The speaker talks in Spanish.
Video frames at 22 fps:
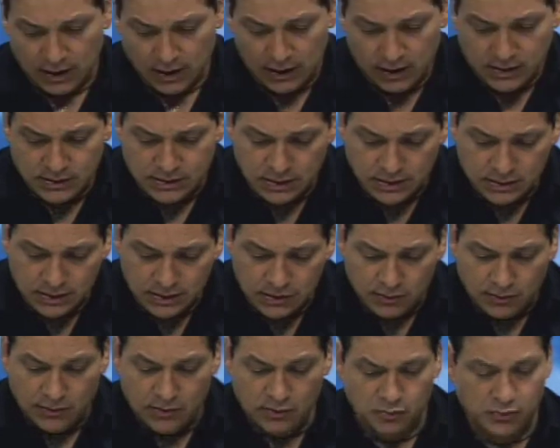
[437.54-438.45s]
en ese
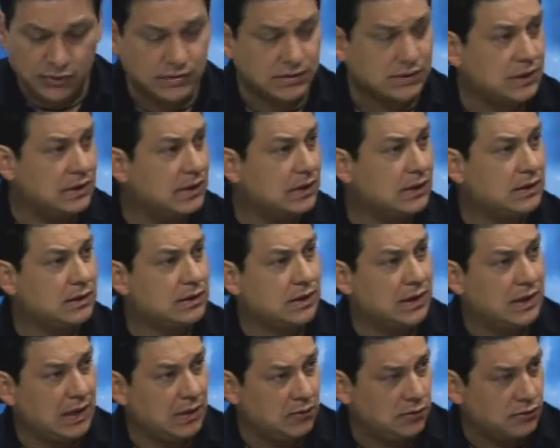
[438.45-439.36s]
sentido, bueno, pues
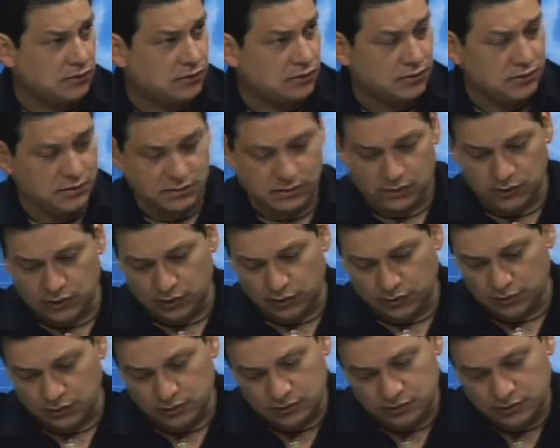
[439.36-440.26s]
tenemos
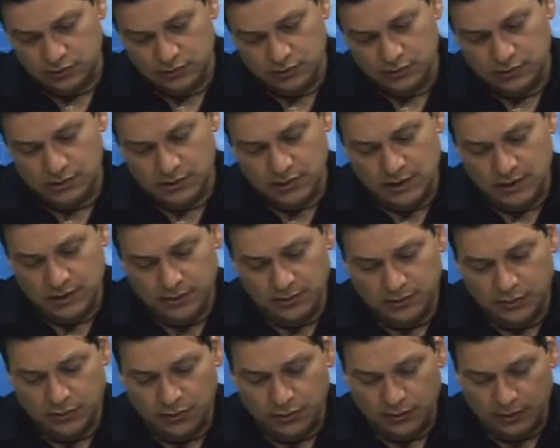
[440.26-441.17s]
todos eh,
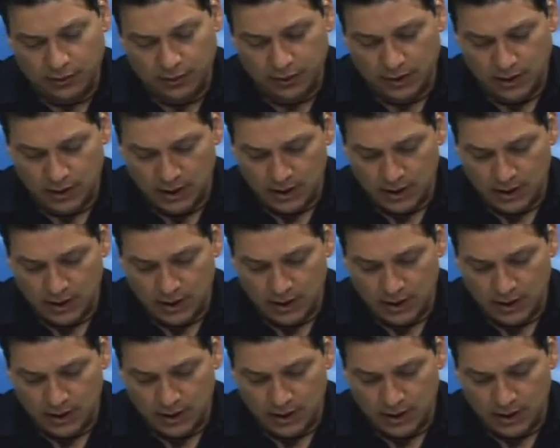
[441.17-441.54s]
por